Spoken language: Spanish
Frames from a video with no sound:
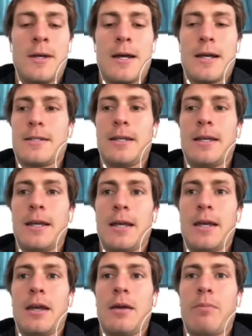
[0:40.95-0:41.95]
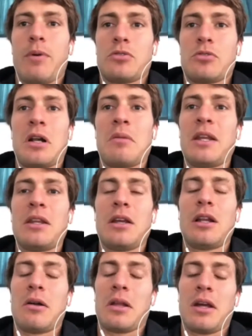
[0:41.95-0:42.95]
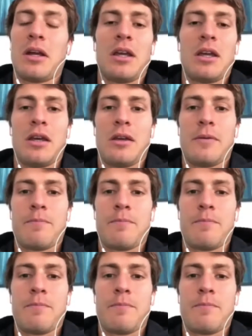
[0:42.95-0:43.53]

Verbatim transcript: Así que personalmente, la verdad que